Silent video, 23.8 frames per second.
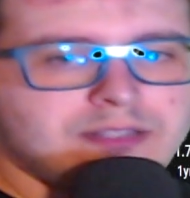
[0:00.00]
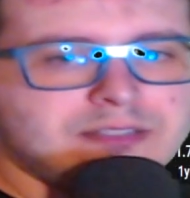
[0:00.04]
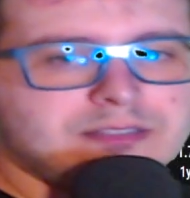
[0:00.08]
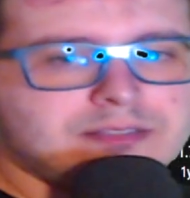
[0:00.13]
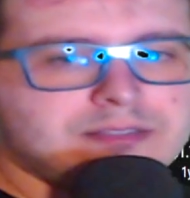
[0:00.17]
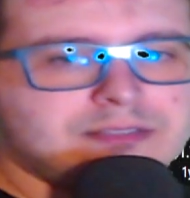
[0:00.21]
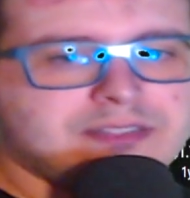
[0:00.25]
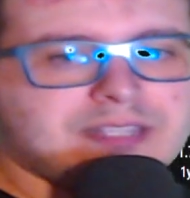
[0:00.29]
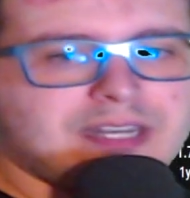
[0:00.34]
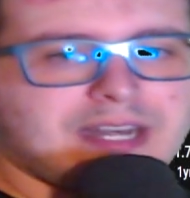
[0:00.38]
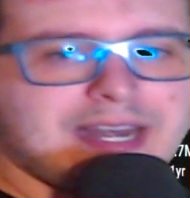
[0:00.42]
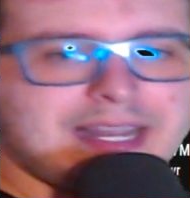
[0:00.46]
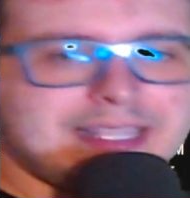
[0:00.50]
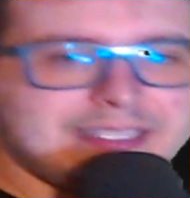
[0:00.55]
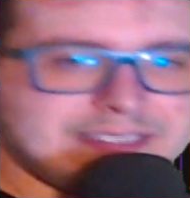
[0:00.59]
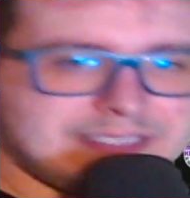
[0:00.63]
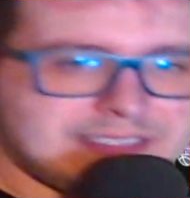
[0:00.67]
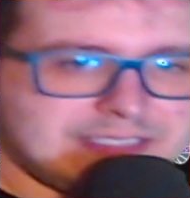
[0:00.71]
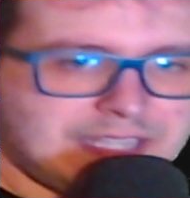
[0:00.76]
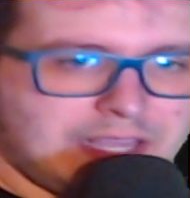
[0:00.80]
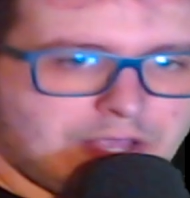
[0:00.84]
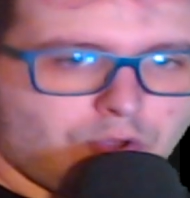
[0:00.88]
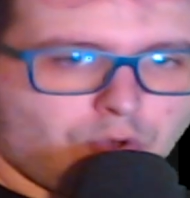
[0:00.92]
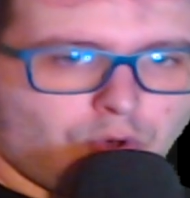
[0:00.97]
3
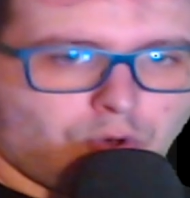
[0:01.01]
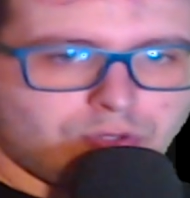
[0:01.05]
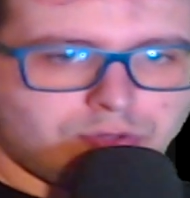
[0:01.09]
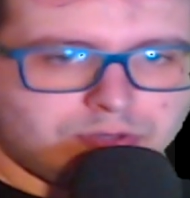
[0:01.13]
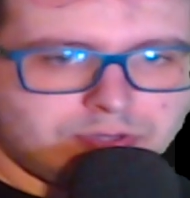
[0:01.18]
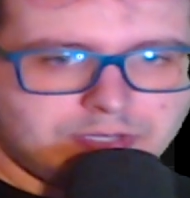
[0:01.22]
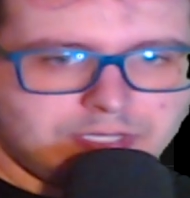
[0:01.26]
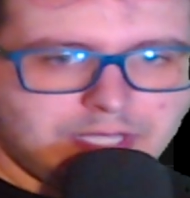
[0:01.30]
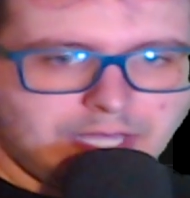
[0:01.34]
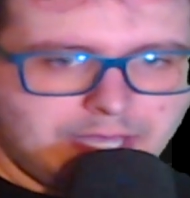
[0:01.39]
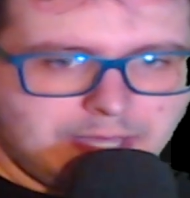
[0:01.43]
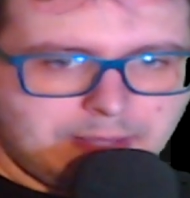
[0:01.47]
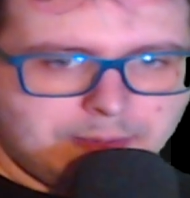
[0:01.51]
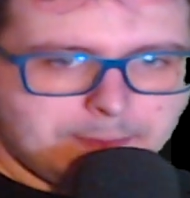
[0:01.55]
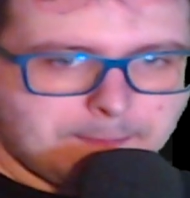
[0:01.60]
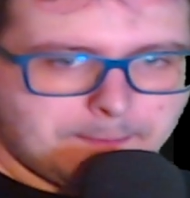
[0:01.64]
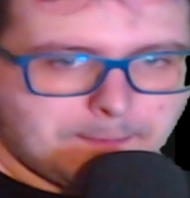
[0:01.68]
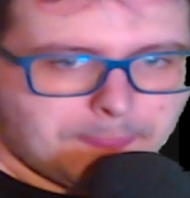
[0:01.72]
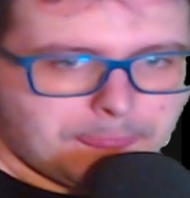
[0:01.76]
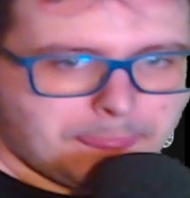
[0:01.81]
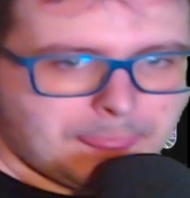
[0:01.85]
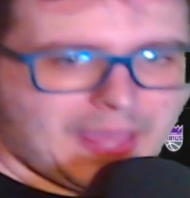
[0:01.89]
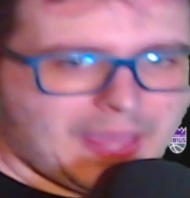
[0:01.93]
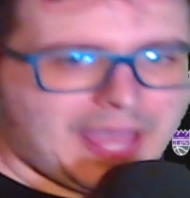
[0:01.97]
seconde
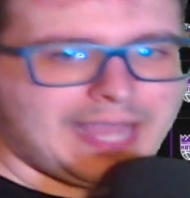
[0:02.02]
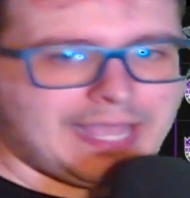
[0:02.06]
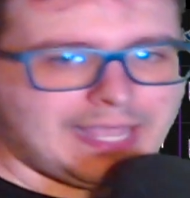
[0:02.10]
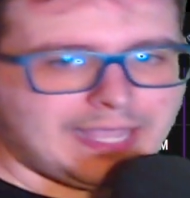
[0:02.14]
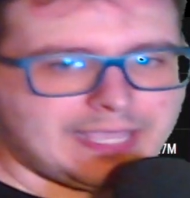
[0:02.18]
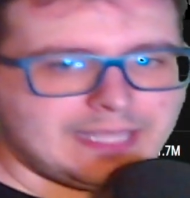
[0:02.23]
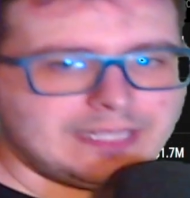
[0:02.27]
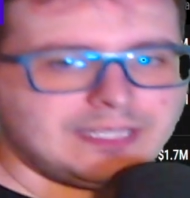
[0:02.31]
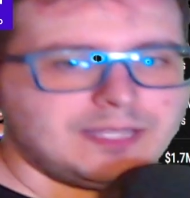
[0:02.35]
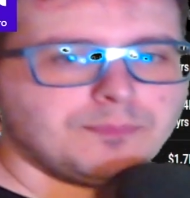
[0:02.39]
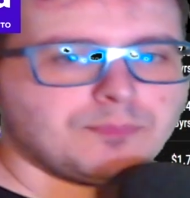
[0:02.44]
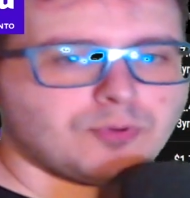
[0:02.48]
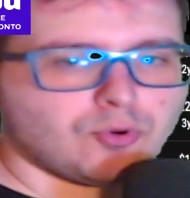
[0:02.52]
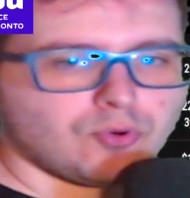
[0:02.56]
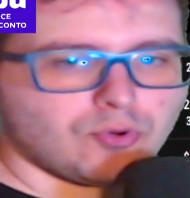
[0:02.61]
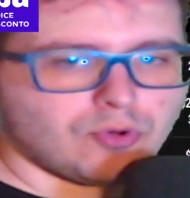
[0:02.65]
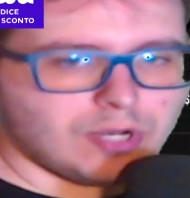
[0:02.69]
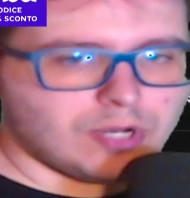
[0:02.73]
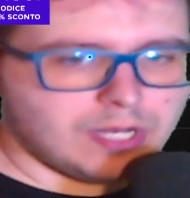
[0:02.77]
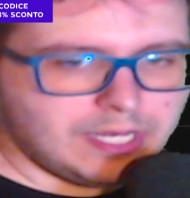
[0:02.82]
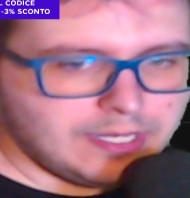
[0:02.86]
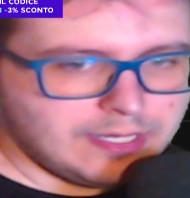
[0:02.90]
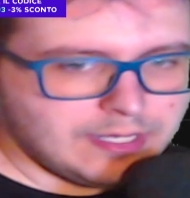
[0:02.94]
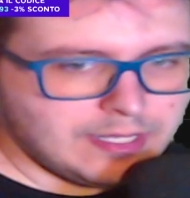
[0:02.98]
anche di
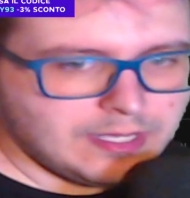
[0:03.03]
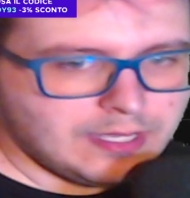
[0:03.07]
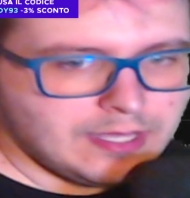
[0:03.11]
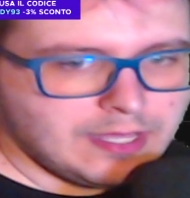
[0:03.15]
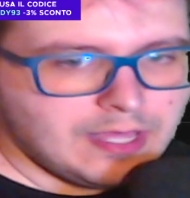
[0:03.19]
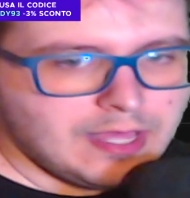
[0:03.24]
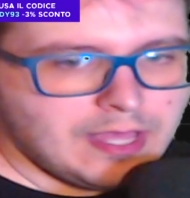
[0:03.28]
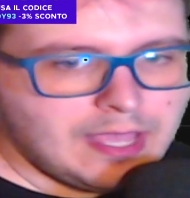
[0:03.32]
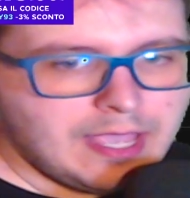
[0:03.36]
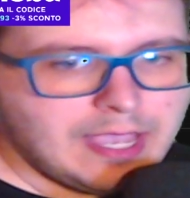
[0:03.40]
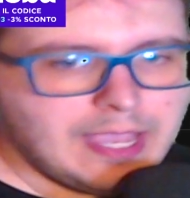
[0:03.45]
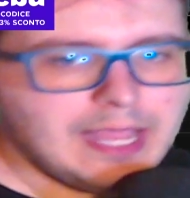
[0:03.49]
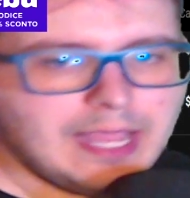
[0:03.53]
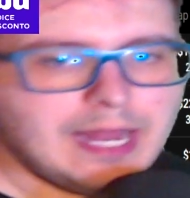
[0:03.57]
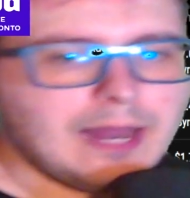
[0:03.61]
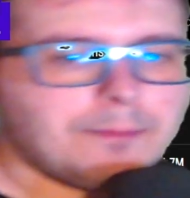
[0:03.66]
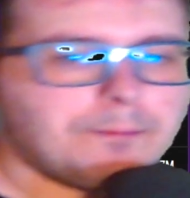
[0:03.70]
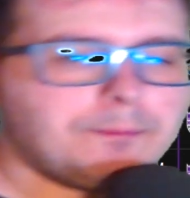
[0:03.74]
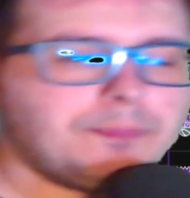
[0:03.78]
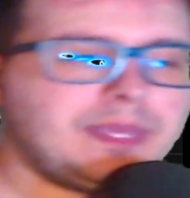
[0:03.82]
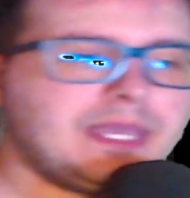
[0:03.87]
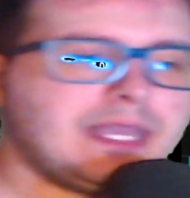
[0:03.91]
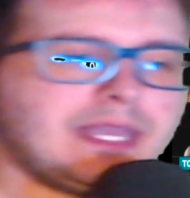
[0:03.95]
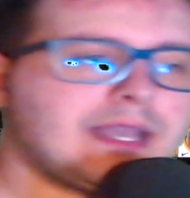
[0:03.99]
Brooklyn e la
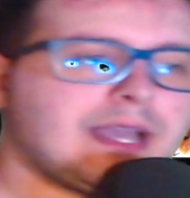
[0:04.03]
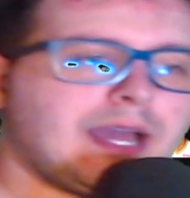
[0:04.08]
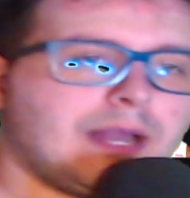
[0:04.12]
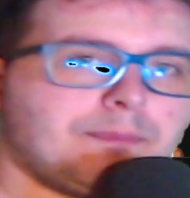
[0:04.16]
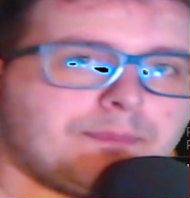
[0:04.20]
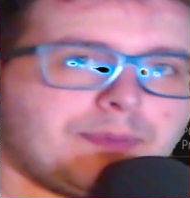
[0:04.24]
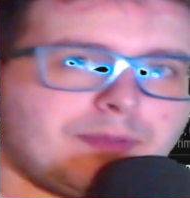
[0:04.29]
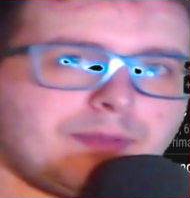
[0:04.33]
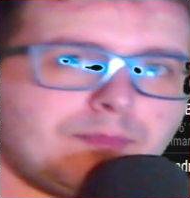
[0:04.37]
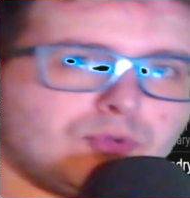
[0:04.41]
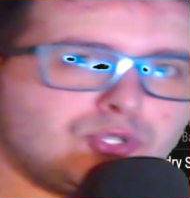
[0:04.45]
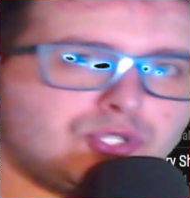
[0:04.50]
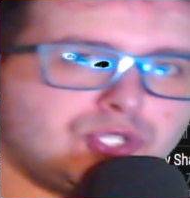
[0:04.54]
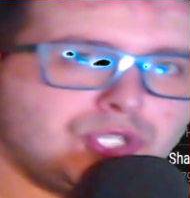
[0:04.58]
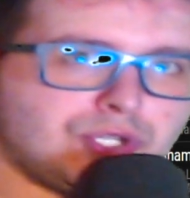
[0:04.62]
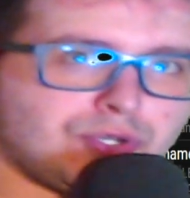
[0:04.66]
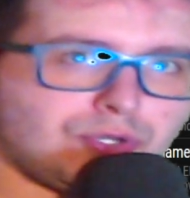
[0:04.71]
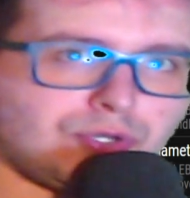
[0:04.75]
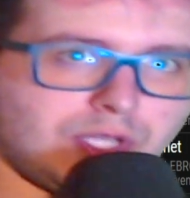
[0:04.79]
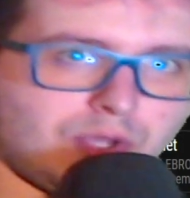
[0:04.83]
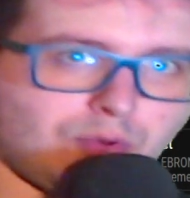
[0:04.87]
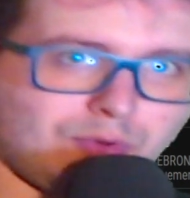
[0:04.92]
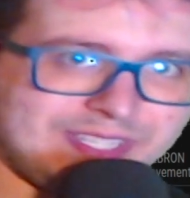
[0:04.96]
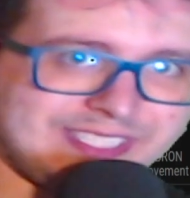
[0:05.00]
picca al primo giro
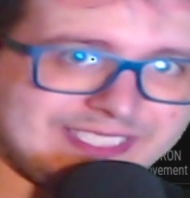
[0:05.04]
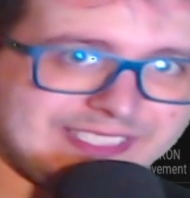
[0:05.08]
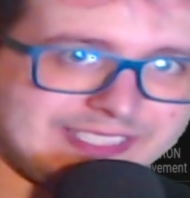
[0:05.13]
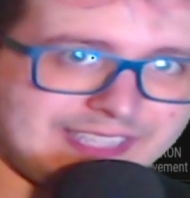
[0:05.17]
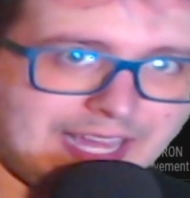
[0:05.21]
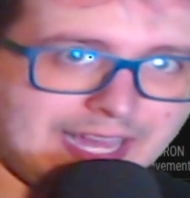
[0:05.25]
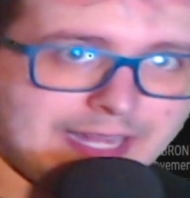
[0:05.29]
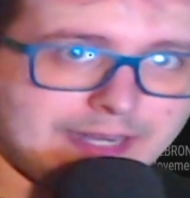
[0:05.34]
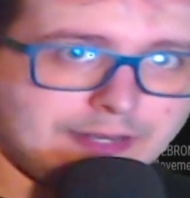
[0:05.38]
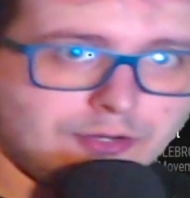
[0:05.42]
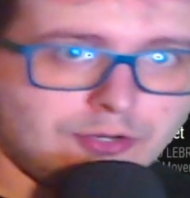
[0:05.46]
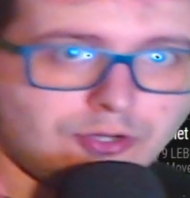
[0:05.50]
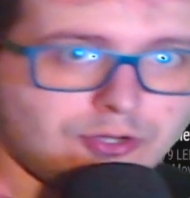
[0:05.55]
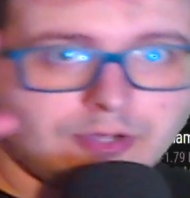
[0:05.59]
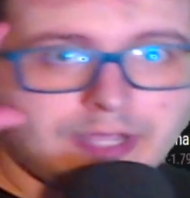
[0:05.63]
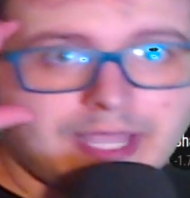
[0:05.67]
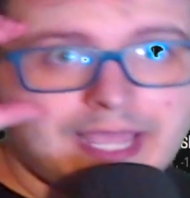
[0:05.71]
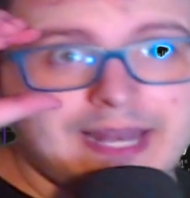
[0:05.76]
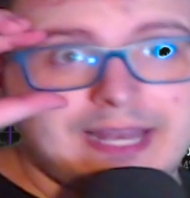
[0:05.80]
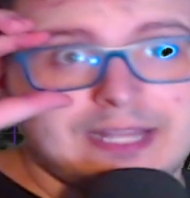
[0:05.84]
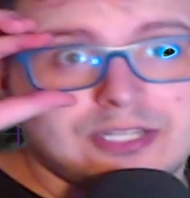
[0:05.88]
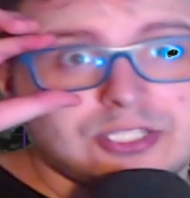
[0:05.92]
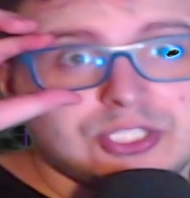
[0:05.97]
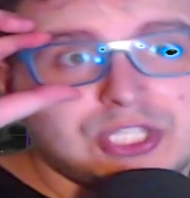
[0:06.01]
di quest'anno, che è
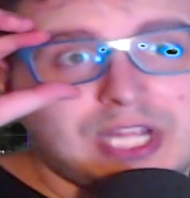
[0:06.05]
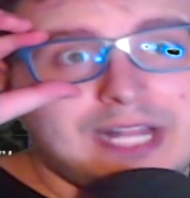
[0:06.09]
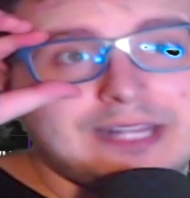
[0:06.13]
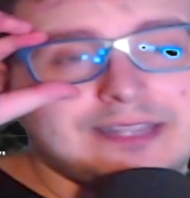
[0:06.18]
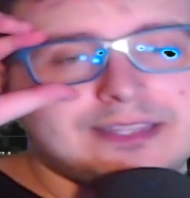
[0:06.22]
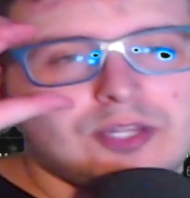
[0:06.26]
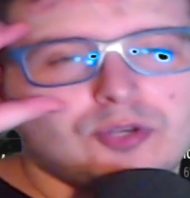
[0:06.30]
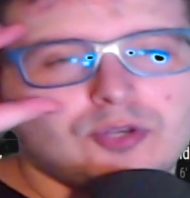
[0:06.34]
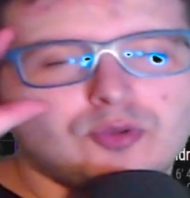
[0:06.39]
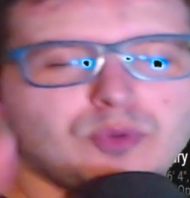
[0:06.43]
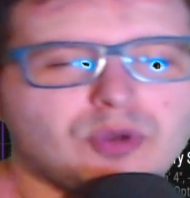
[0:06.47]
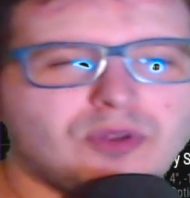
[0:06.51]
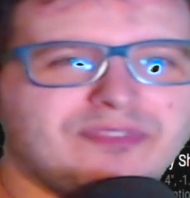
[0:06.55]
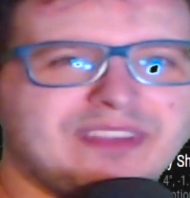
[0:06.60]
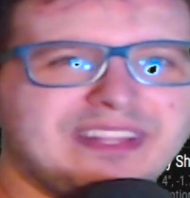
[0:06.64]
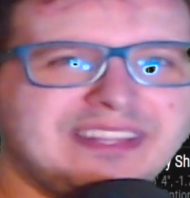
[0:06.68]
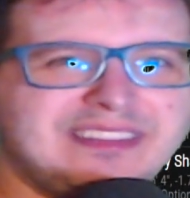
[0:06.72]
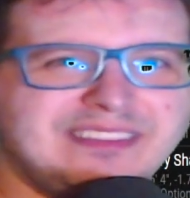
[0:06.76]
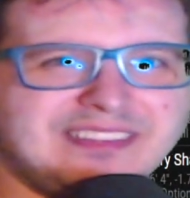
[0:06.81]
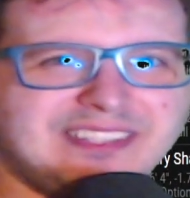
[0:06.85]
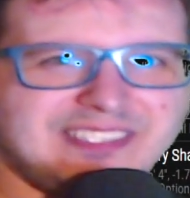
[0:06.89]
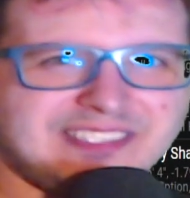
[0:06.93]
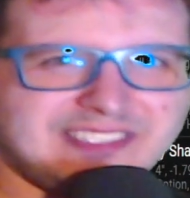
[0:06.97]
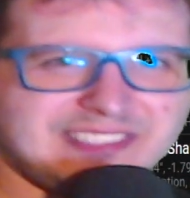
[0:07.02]
la scelta numero
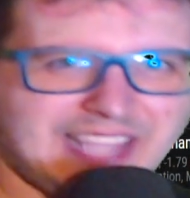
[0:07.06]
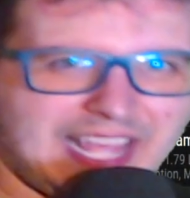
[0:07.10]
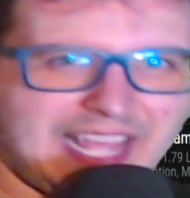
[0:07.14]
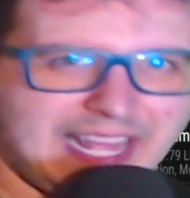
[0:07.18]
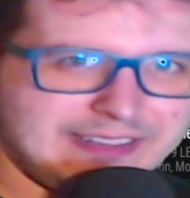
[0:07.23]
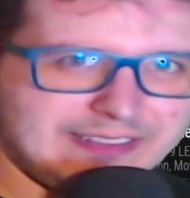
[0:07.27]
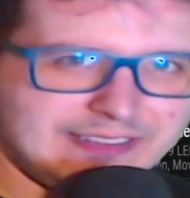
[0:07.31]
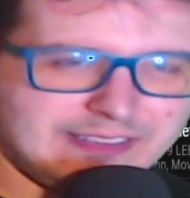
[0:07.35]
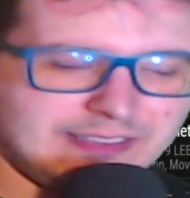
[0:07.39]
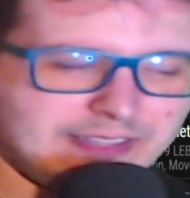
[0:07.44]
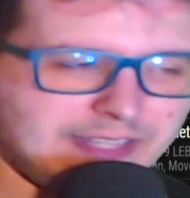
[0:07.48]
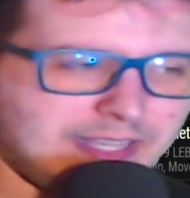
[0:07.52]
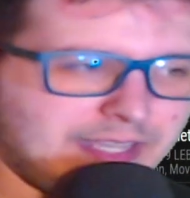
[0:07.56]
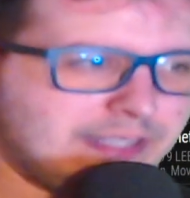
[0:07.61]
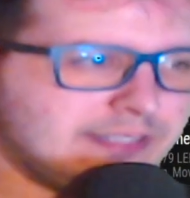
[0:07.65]
27,